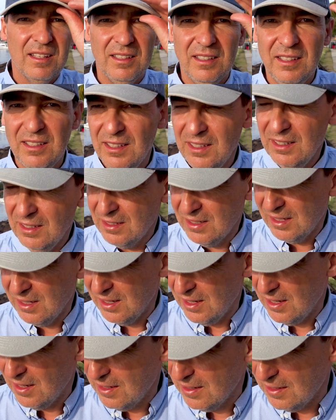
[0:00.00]
i,
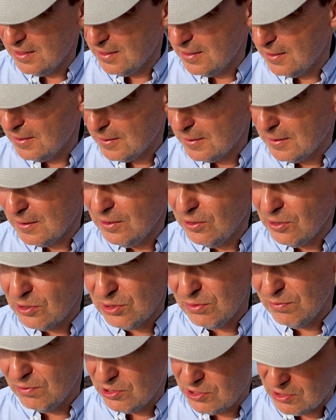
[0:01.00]
e, i
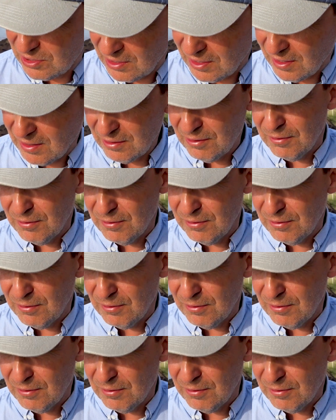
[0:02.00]
oczywiście